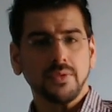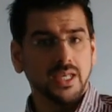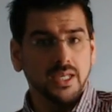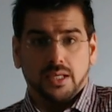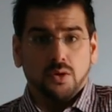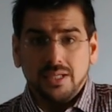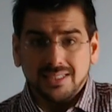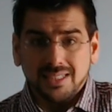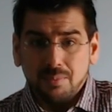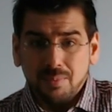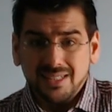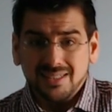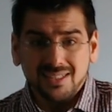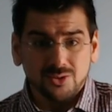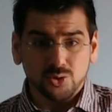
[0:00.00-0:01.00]
que
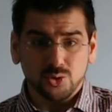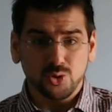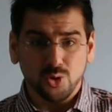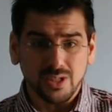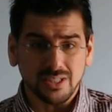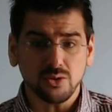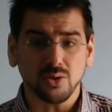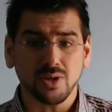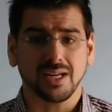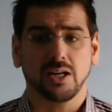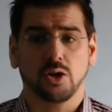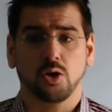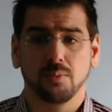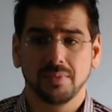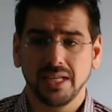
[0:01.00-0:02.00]
honestamente yo es lo que
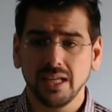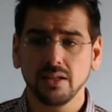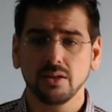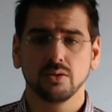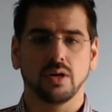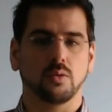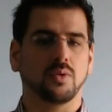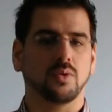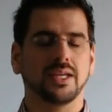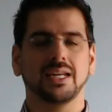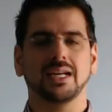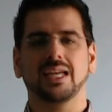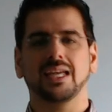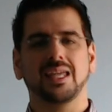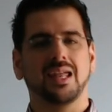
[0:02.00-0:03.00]
recomiendo a
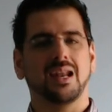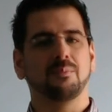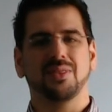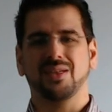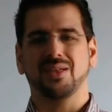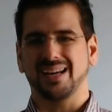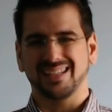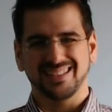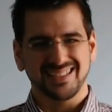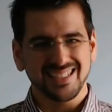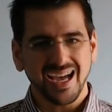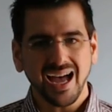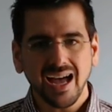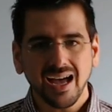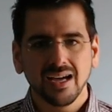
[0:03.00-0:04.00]
cualquiera que quiera empezar
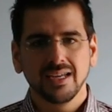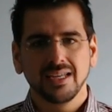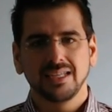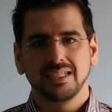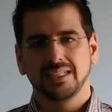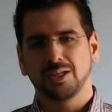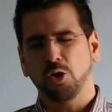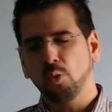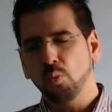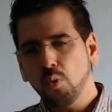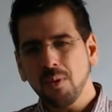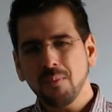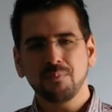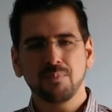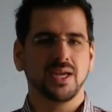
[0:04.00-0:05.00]
ya y con
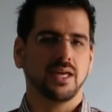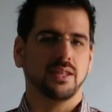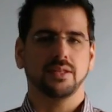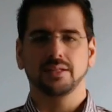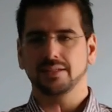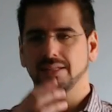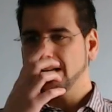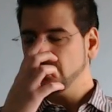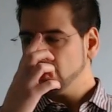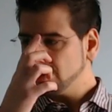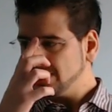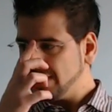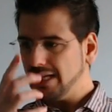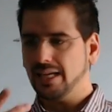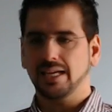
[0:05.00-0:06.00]
buen pie,
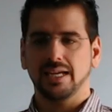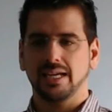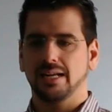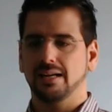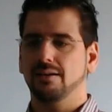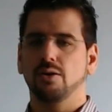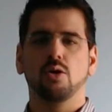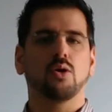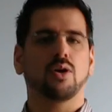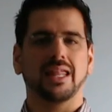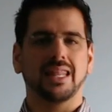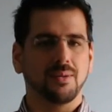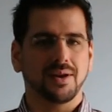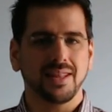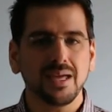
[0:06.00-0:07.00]
centrándose en lo que
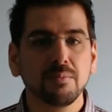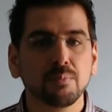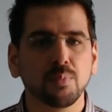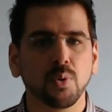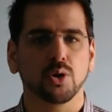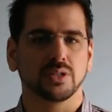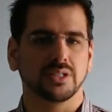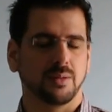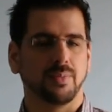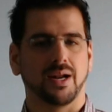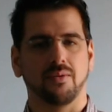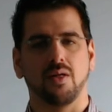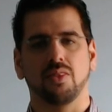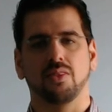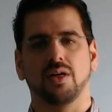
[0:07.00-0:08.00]
de verdad importa para
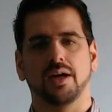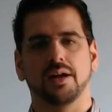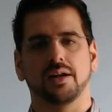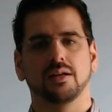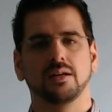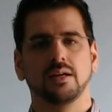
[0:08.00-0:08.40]
avanzar.